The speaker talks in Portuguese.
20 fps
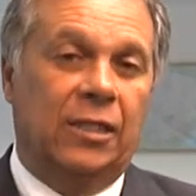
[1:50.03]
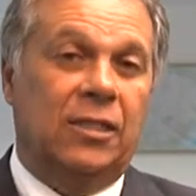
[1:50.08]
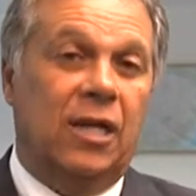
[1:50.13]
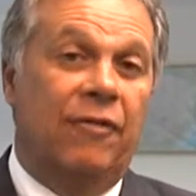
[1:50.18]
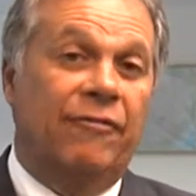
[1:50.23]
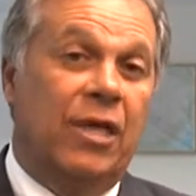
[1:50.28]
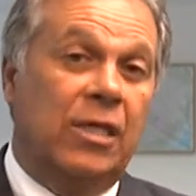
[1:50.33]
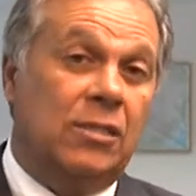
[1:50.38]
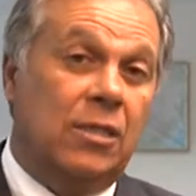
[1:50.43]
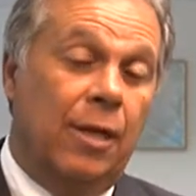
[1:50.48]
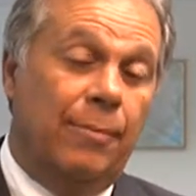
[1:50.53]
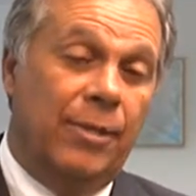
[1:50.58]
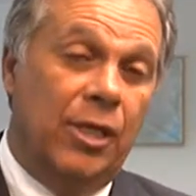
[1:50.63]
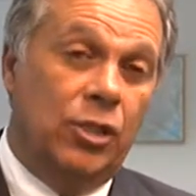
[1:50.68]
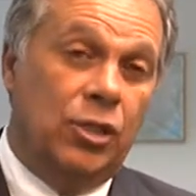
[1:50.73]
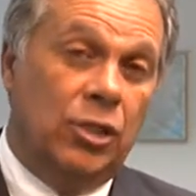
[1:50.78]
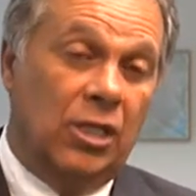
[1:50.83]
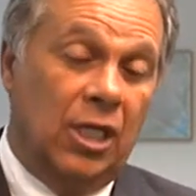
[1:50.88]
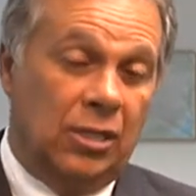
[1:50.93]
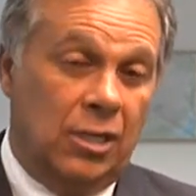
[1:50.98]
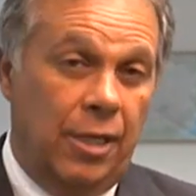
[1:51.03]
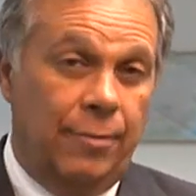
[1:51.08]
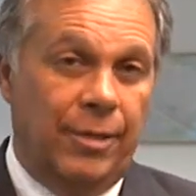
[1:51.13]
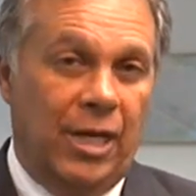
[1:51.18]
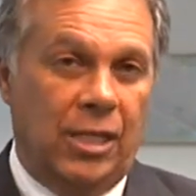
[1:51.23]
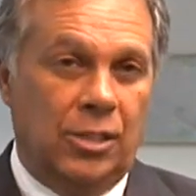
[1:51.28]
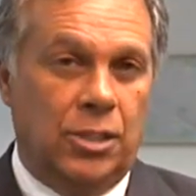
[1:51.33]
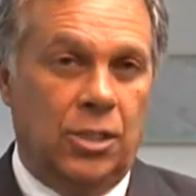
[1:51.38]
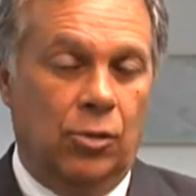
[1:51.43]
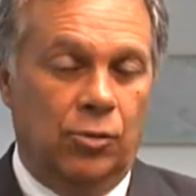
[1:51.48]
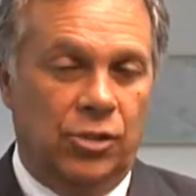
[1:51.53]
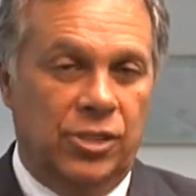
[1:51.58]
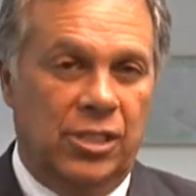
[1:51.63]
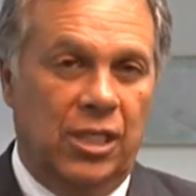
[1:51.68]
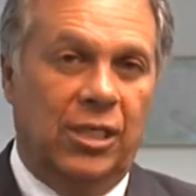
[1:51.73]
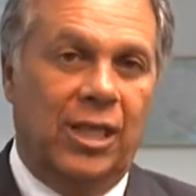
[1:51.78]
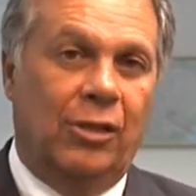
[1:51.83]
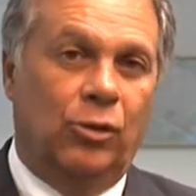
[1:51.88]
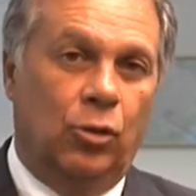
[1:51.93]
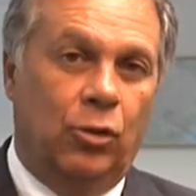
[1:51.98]
através também de determinação do
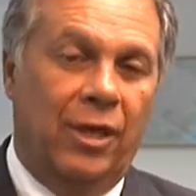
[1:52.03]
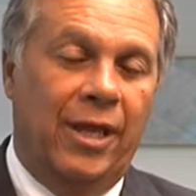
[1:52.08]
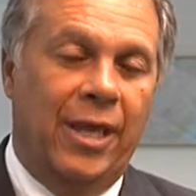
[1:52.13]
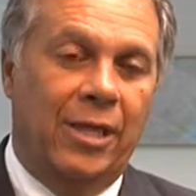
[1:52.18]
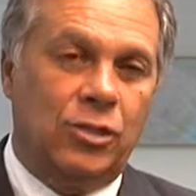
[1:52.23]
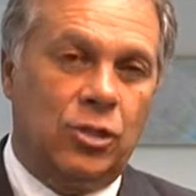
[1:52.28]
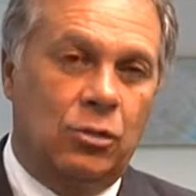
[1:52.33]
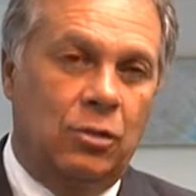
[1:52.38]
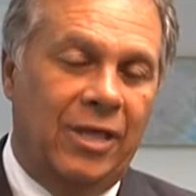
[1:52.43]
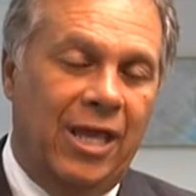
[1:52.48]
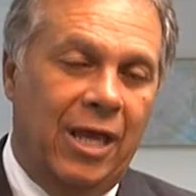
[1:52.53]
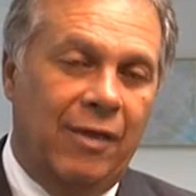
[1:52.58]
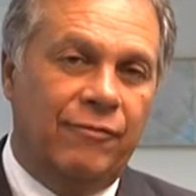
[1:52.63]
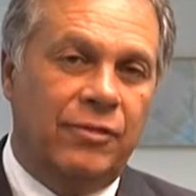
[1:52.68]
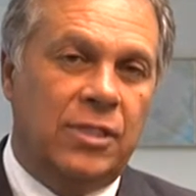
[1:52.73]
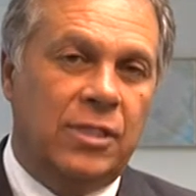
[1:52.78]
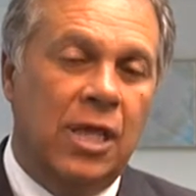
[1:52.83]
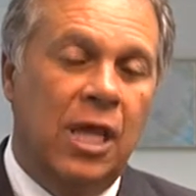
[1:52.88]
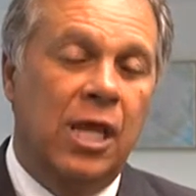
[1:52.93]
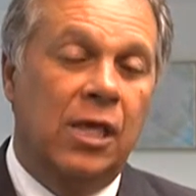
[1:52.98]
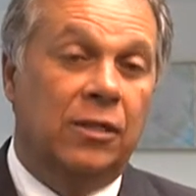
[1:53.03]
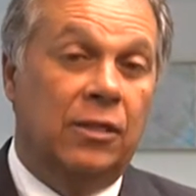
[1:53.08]
senador Aécio Neves,